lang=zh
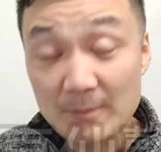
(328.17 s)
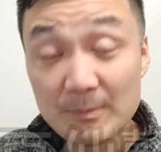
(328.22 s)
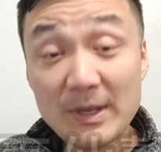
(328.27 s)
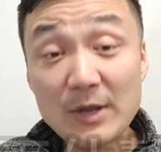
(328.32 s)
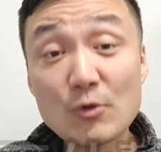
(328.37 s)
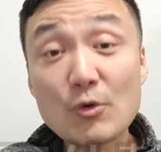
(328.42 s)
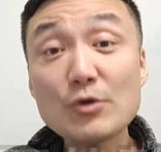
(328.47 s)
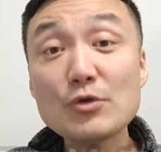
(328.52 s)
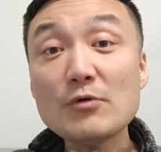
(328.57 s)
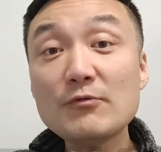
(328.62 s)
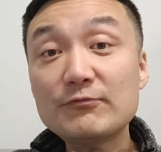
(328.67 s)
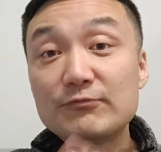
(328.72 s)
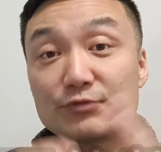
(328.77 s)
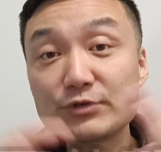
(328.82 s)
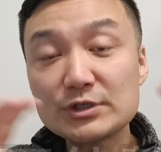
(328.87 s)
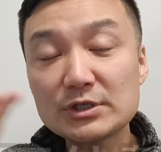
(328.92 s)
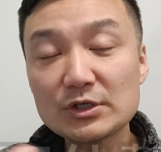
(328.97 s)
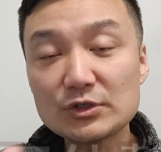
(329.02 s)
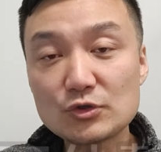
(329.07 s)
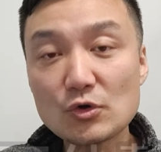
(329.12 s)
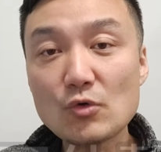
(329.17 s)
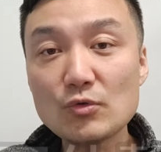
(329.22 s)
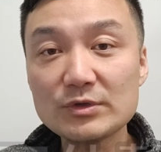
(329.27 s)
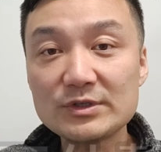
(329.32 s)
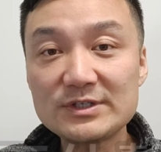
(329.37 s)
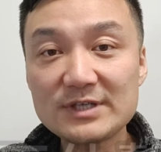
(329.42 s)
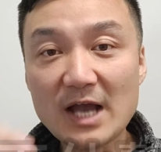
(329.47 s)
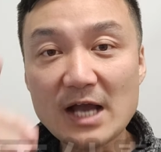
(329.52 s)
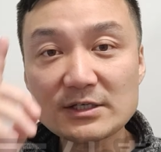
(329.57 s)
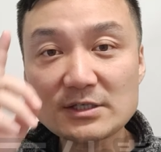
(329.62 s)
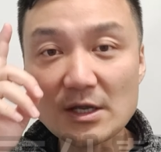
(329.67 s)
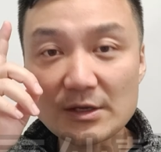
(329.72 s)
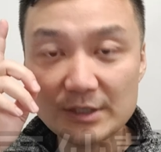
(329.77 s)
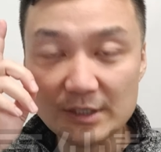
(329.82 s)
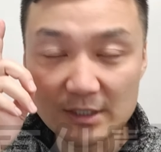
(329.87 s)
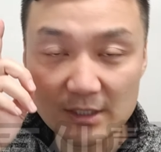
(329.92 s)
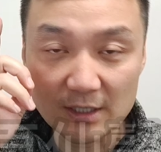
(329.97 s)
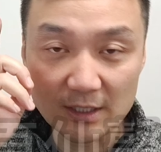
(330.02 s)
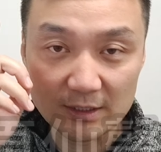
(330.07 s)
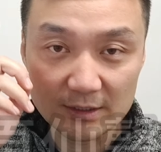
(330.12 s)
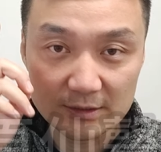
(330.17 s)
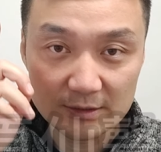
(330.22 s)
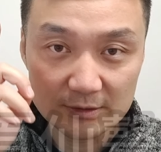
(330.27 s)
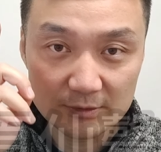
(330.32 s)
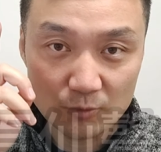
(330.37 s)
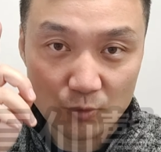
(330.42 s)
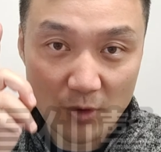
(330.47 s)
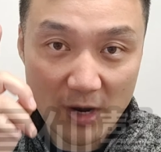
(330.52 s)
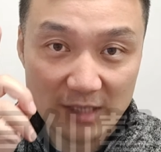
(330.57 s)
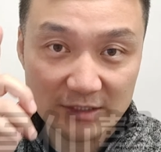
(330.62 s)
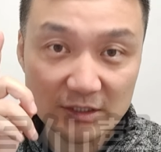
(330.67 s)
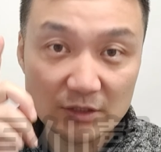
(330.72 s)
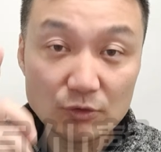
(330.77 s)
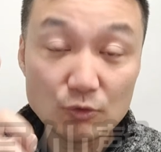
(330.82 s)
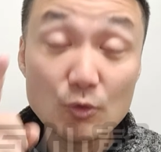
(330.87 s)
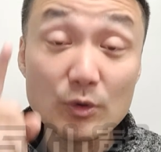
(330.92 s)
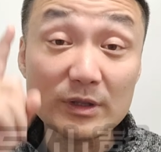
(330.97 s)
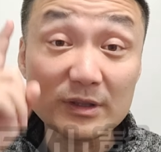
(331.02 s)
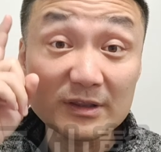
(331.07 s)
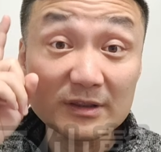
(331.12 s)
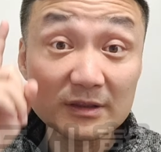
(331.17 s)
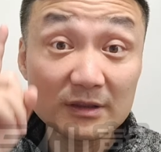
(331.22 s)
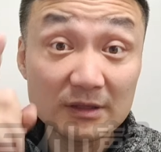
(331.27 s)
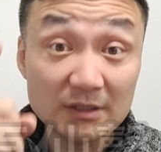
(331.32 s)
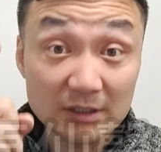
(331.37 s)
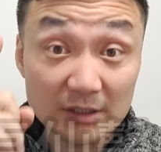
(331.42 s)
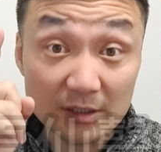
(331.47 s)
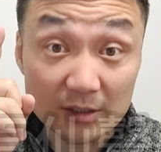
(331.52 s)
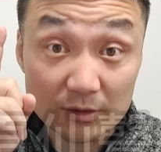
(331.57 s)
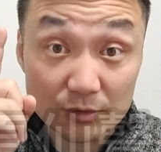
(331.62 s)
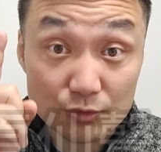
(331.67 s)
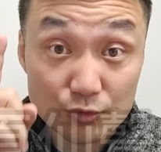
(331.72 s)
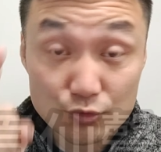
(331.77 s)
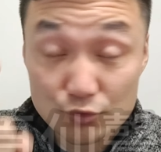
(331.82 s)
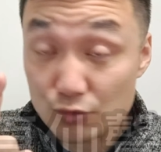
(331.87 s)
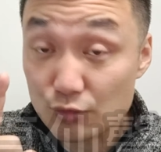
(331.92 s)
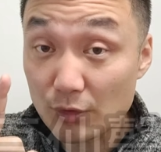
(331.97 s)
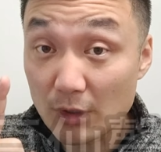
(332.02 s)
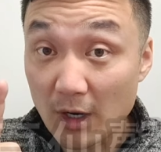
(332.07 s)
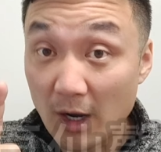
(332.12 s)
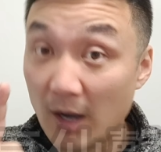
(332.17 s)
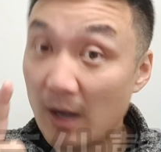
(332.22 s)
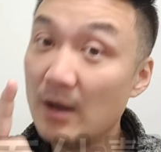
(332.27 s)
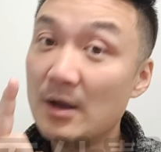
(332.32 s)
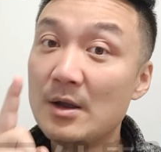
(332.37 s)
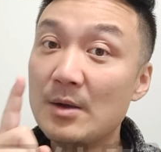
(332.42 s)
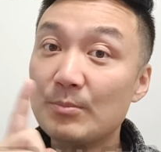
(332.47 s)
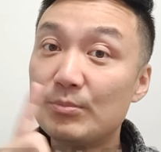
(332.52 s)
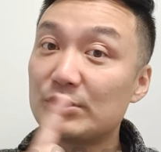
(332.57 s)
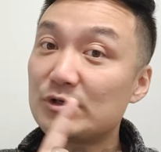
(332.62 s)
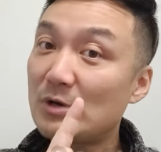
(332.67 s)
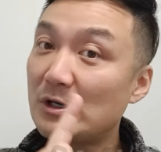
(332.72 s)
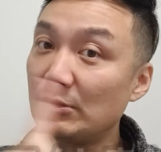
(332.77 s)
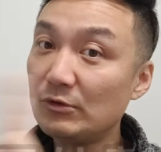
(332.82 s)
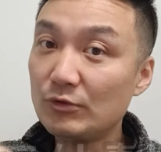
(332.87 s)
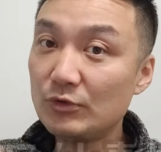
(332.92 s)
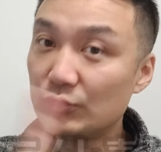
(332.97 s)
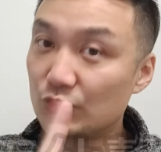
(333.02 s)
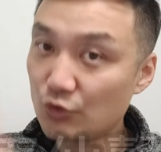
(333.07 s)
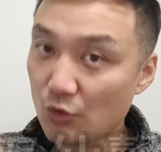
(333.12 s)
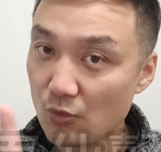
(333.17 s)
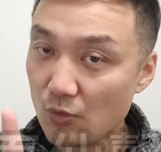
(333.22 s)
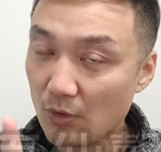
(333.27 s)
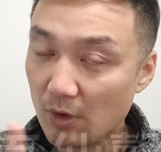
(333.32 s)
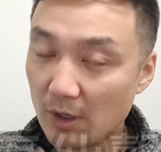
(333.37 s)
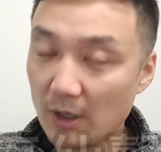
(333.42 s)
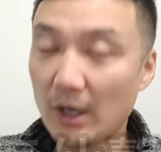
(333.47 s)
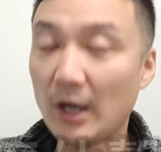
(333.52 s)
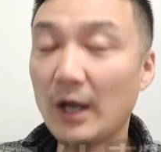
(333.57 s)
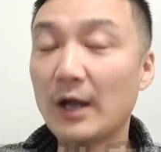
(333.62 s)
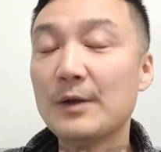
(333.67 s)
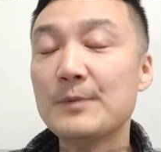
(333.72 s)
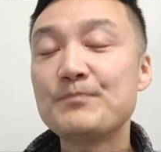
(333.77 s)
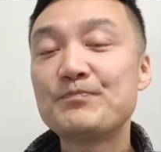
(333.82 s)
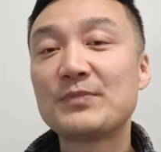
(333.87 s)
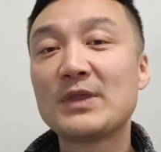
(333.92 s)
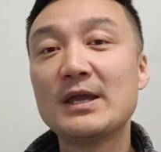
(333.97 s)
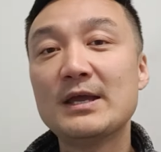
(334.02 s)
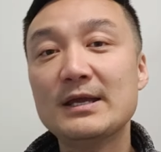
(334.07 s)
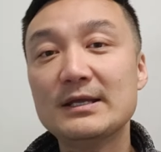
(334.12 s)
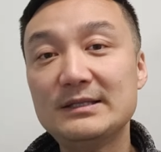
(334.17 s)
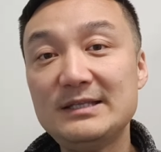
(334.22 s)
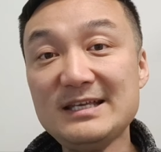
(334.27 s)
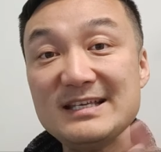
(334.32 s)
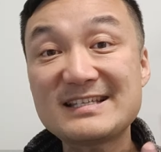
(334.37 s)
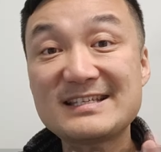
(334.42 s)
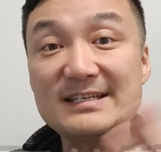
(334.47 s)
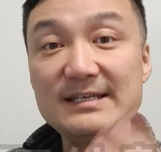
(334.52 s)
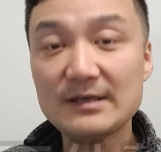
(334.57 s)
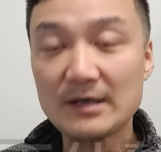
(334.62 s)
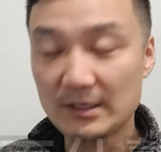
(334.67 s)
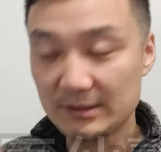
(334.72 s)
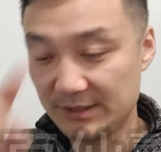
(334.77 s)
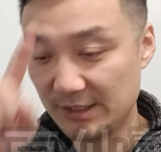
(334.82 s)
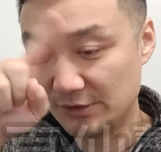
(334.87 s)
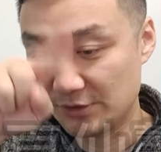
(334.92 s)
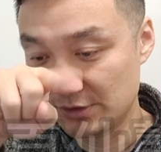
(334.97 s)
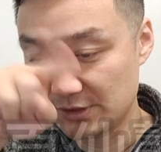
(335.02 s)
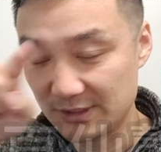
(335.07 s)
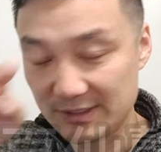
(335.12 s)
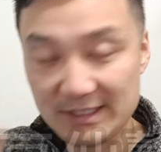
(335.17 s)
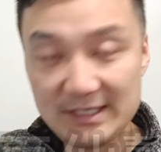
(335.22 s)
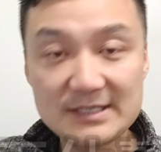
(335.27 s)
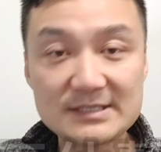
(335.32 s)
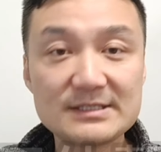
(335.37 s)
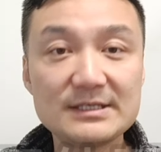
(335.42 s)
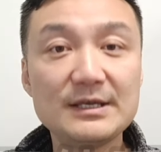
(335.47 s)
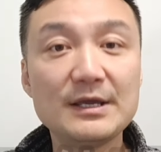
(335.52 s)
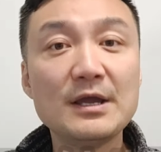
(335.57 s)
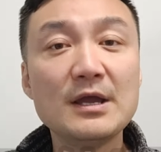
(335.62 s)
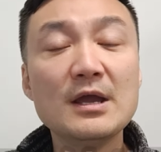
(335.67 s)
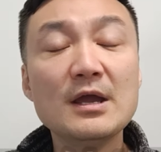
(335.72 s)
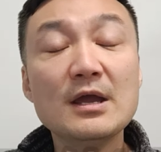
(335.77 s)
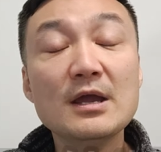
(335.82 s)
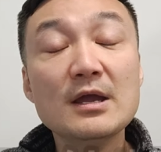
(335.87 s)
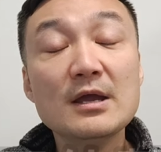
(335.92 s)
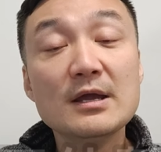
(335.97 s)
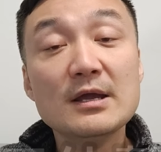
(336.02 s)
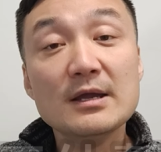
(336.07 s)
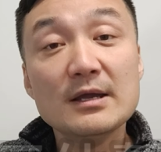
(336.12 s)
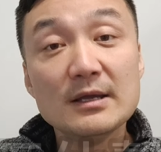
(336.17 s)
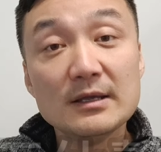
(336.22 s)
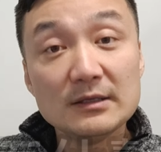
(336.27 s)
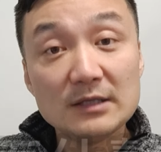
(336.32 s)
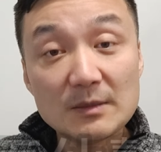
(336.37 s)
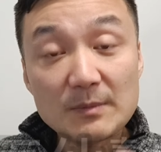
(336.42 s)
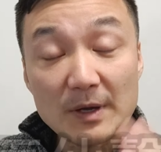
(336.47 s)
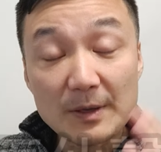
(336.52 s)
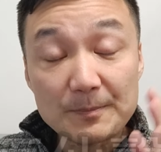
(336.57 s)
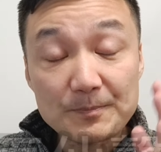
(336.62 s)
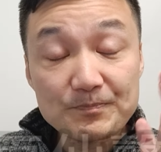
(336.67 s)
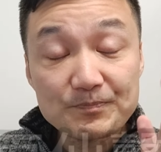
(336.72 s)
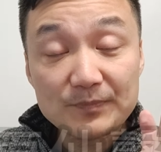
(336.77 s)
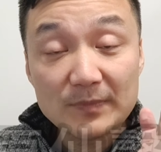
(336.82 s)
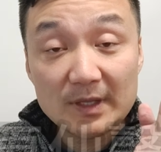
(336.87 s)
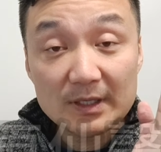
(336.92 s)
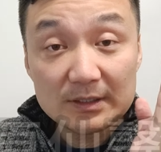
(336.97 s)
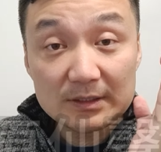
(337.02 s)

美国有50个州，加上一个华盛顿特区啊，不是华盛顿州啊 ，DC 啊，简称是 DC。那么